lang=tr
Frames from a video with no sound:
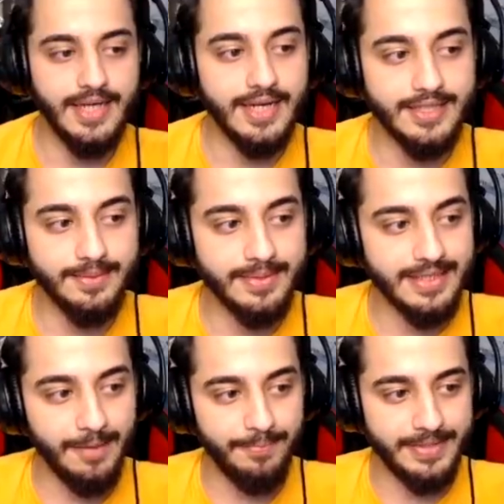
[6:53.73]

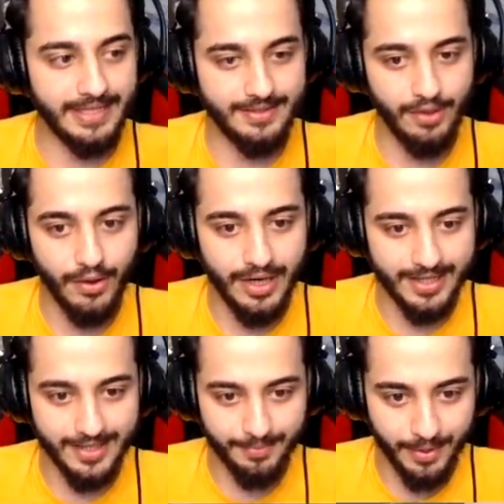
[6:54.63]
Challenge'ımızı yapacağız. Öyle
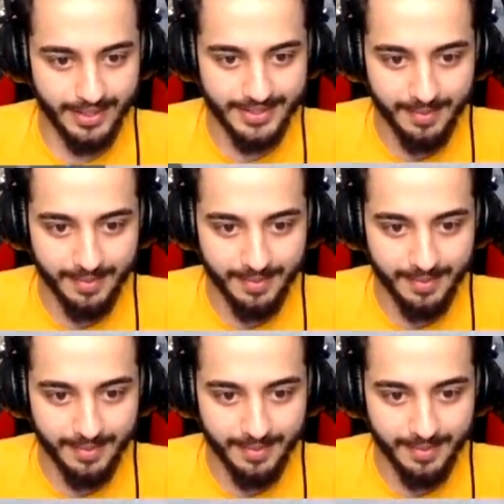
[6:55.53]
ya da böyle